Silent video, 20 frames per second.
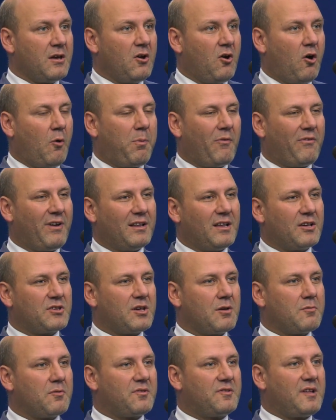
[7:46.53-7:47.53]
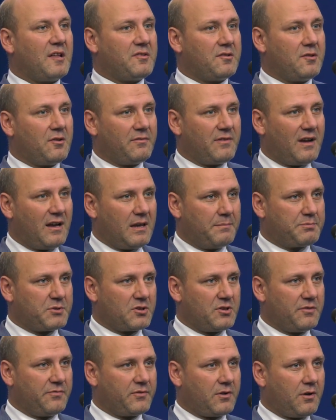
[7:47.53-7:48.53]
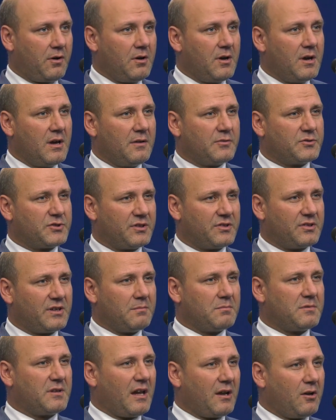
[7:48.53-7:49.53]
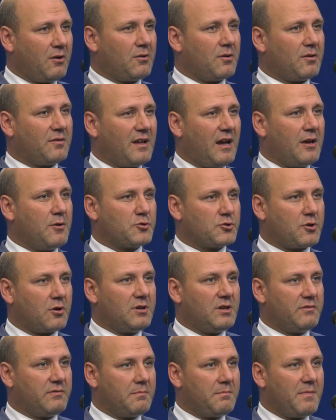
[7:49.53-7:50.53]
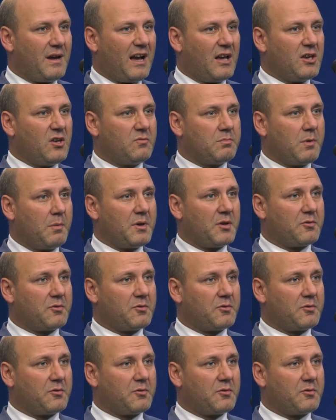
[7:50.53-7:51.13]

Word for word: opowiada się zdecydowanie przeciwko wszystkim tego rodzaju szkodliwym mechanizmom.